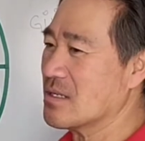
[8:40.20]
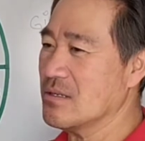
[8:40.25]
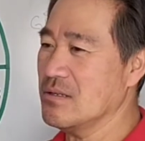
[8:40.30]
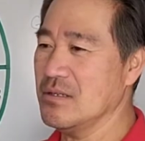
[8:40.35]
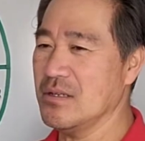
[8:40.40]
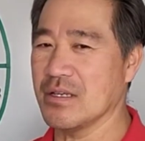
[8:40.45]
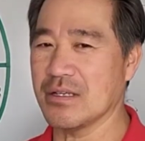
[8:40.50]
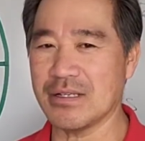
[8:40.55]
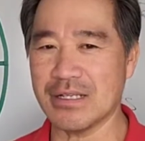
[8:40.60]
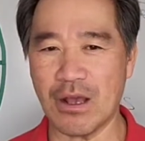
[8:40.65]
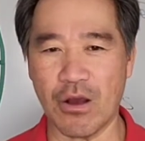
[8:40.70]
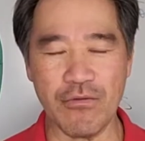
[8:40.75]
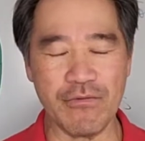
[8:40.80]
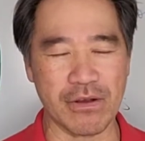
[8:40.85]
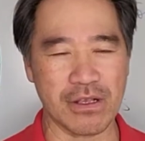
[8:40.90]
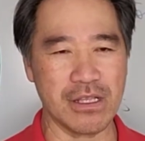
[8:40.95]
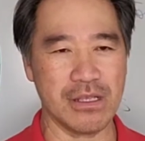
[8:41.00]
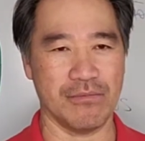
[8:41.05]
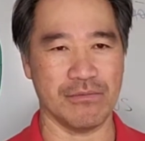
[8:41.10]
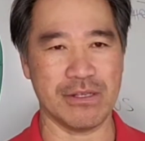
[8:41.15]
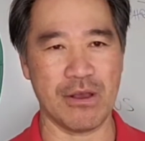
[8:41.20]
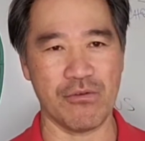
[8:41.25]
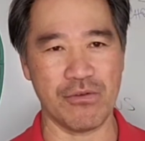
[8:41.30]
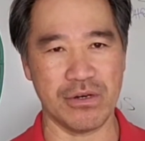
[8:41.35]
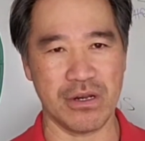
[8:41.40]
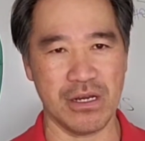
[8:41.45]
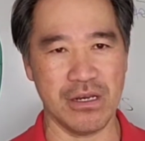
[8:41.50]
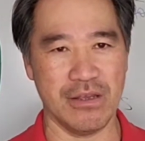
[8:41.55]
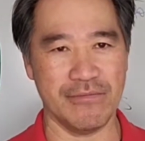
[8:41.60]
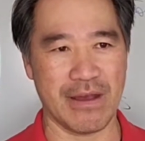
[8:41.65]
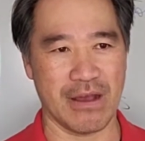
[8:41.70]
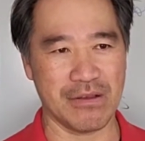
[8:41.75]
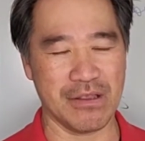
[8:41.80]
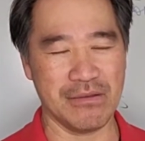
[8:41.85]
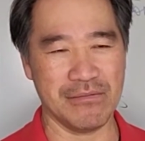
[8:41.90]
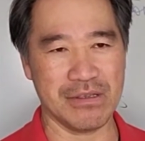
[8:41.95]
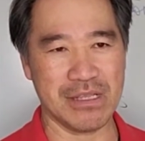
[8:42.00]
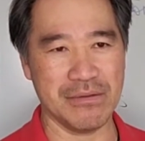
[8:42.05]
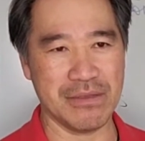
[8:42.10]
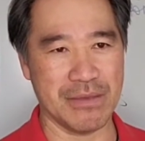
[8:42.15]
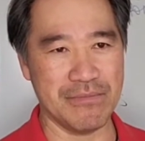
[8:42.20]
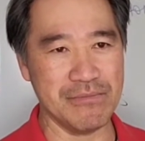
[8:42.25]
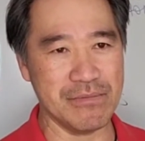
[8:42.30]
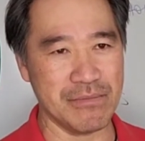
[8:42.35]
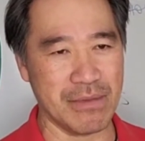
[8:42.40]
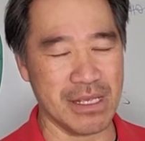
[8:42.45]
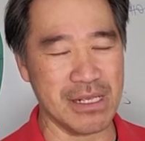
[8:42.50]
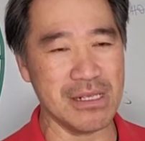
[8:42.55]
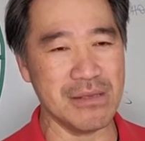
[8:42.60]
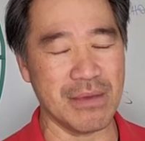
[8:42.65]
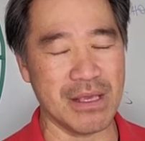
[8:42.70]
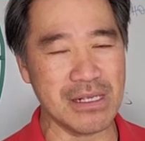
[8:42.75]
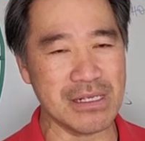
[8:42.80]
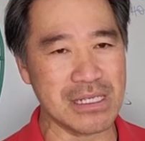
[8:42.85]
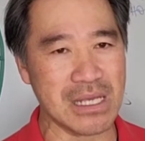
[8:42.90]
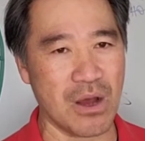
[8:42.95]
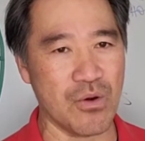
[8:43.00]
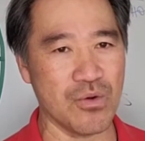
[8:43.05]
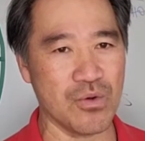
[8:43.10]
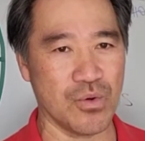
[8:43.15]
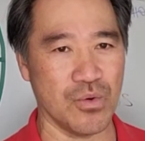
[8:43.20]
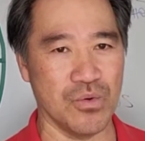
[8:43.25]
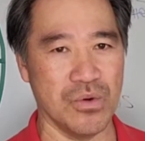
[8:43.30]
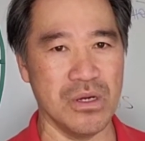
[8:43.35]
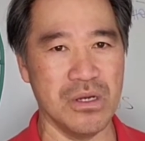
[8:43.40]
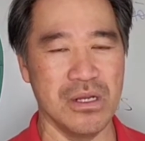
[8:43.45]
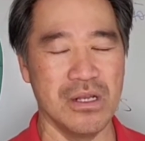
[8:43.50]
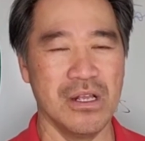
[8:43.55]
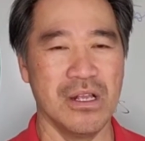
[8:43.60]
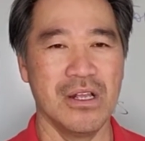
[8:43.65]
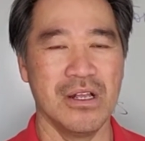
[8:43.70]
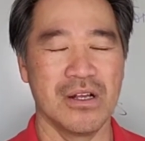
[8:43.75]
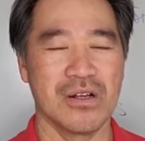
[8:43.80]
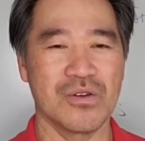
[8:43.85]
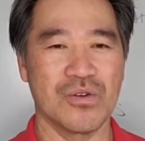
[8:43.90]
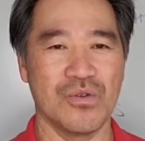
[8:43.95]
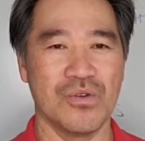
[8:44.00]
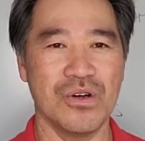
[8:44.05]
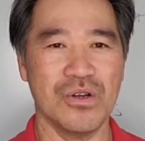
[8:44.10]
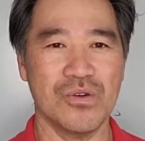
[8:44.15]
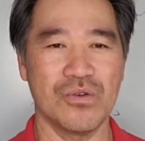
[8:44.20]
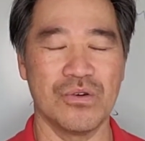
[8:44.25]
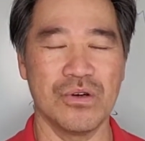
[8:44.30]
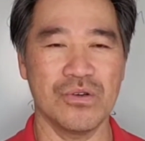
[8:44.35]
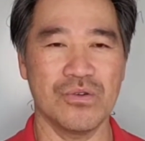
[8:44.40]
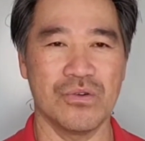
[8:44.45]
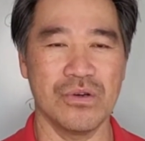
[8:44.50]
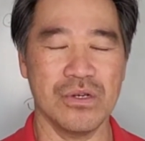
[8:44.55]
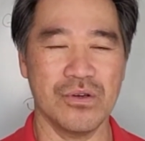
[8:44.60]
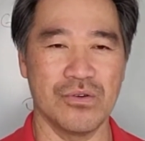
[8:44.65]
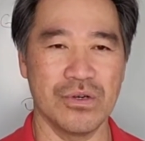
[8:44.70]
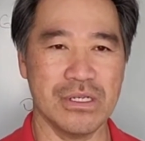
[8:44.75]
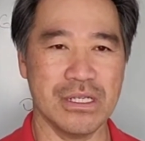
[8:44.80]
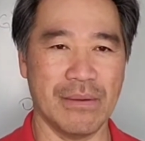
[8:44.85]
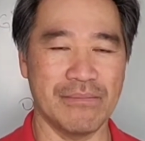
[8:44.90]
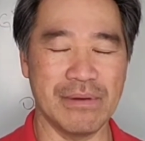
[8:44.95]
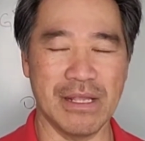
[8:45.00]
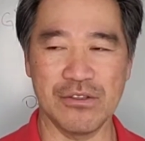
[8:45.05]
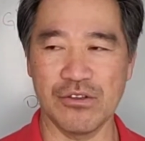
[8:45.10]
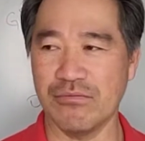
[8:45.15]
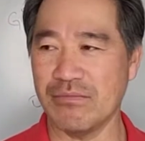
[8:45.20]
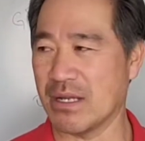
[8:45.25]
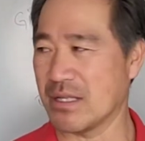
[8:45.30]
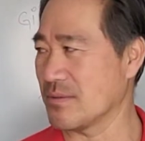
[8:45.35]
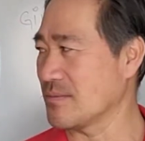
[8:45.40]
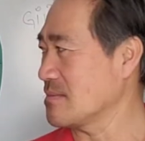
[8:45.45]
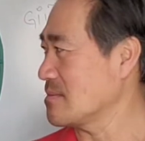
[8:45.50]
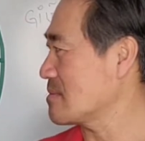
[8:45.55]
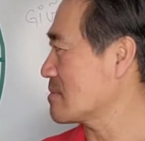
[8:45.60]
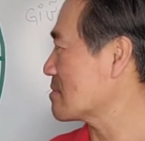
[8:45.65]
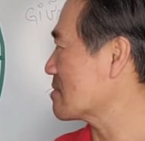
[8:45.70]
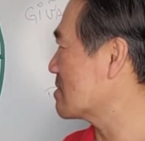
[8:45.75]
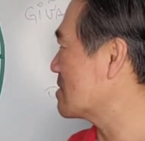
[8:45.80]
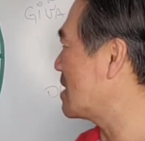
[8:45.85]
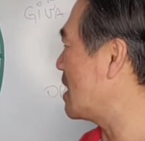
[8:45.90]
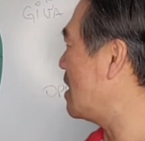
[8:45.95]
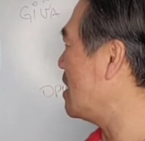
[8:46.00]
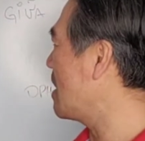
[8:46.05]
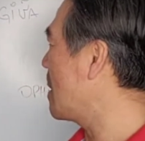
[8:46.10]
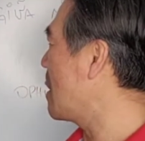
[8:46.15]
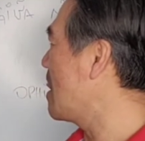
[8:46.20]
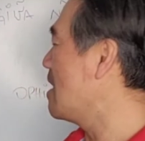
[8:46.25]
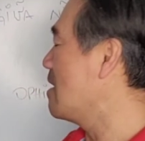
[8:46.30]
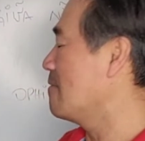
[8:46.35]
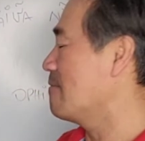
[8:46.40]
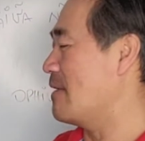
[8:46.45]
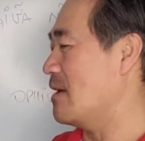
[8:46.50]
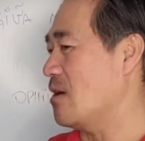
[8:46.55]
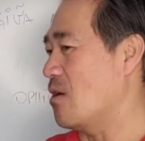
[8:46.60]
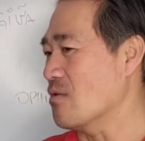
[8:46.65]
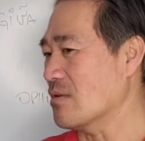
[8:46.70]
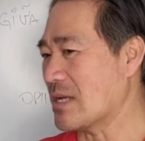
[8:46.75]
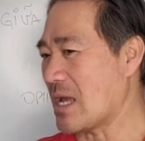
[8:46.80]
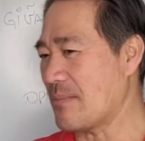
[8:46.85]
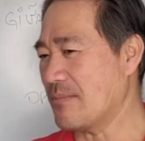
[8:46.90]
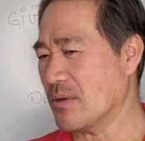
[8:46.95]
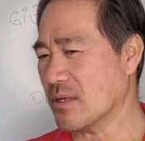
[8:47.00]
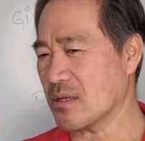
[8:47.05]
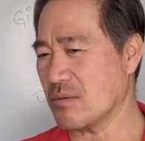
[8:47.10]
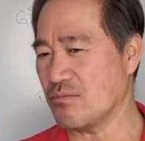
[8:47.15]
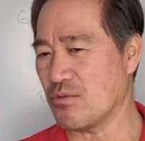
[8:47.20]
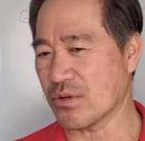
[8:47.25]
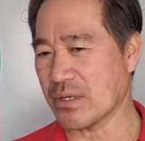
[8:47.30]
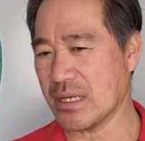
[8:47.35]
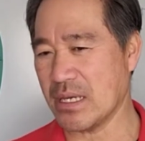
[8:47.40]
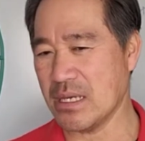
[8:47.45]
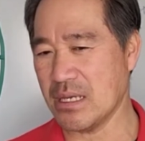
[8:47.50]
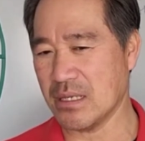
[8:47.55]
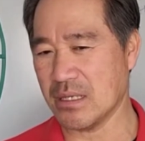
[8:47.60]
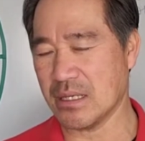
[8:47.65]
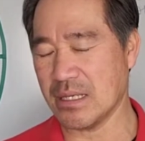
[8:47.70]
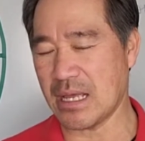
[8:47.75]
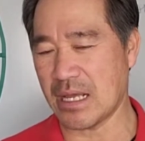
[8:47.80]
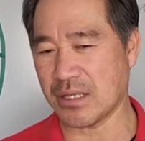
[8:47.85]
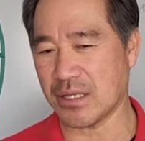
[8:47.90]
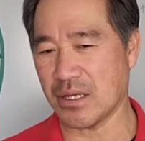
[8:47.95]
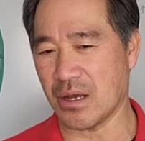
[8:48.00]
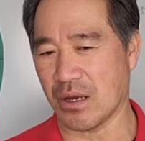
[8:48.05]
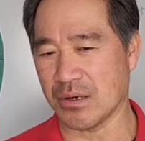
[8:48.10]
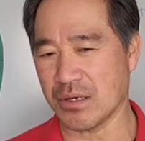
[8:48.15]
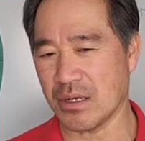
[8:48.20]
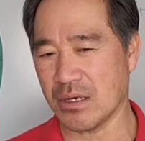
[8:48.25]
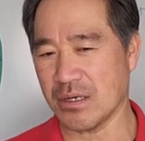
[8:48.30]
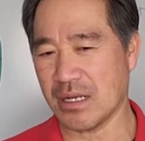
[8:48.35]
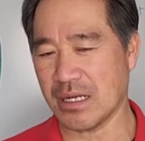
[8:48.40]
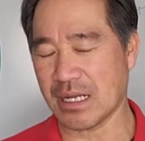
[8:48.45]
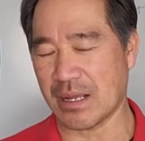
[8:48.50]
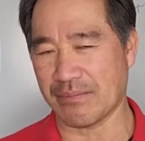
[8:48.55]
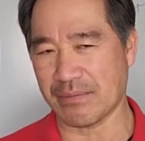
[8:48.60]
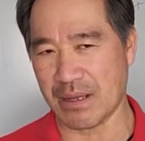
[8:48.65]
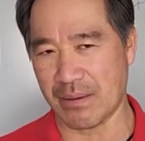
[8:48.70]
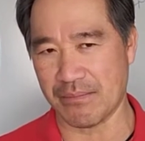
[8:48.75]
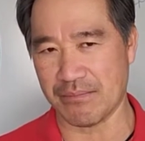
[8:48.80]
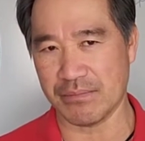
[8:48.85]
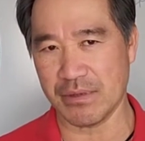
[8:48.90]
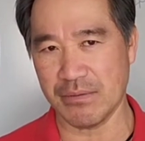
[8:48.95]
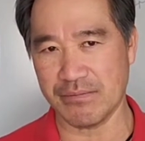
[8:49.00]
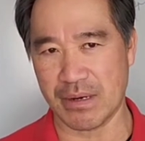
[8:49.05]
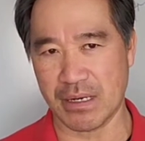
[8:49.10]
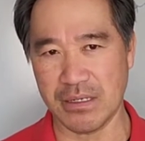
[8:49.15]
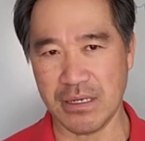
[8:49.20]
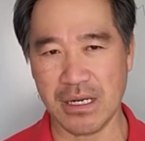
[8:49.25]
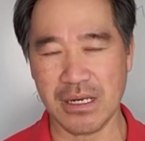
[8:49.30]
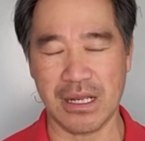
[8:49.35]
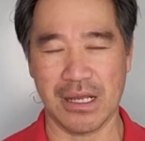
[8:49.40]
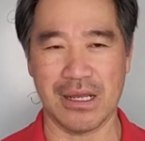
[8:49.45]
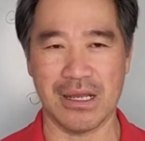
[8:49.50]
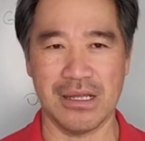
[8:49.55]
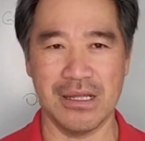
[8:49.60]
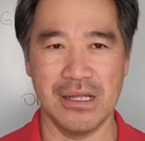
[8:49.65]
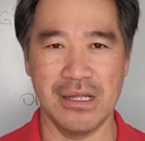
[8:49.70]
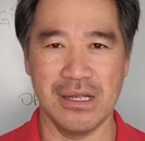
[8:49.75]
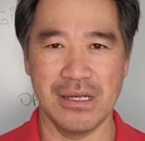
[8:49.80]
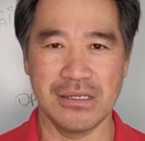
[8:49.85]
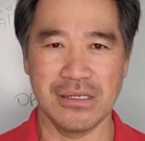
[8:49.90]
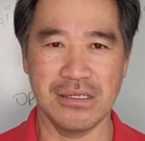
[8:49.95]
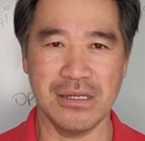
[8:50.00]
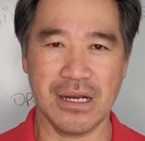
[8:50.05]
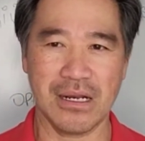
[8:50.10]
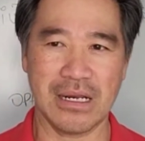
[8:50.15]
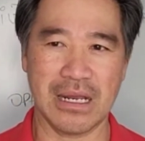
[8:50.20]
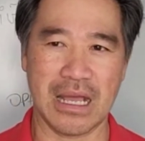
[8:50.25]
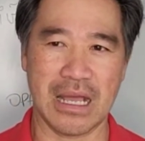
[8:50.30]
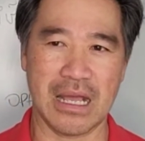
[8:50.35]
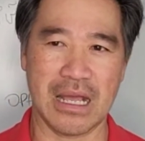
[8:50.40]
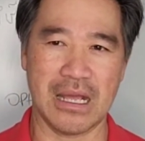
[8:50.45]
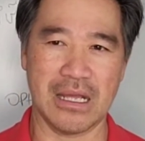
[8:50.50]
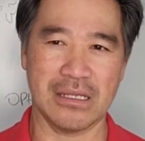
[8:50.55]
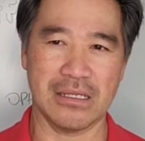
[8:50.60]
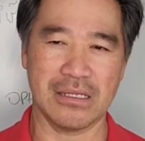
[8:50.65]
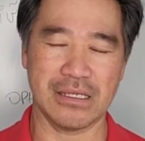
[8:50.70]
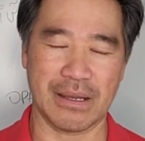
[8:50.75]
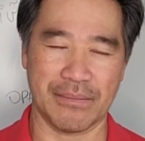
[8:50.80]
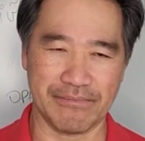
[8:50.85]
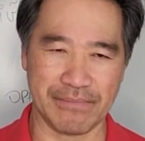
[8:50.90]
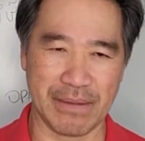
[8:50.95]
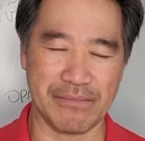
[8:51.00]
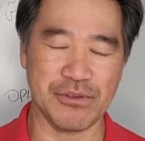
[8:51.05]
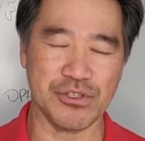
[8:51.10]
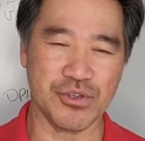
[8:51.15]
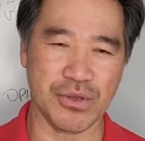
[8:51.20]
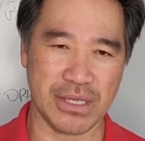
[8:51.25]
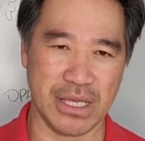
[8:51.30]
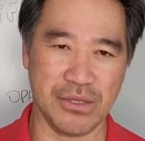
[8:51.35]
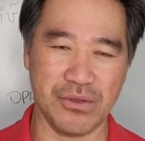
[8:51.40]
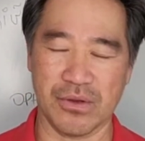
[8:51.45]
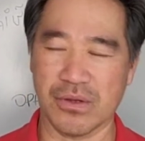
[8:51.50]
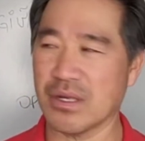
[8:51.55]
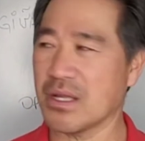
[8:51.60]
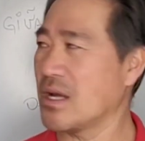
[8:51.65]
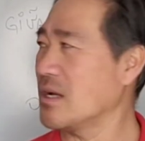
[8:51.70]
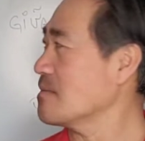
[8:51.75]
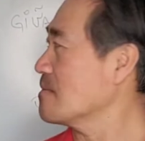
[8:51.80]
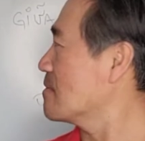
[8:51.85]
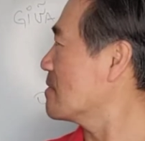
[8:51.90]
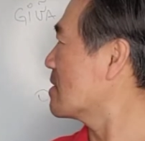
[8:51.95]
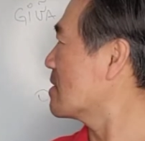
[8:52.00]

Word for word: cứ đi sâu vào cái chìm sâu của nó đi vào cái, cái điểm điểm điểm sâu của của của của của cái tâm linh của mình đó vậy hổ cát nó có một cái cái vai trò nó nó ngầm ngầm nhưng mà nó rất là nó rất là trầm ngâm để suy nghĩ chuyện của nó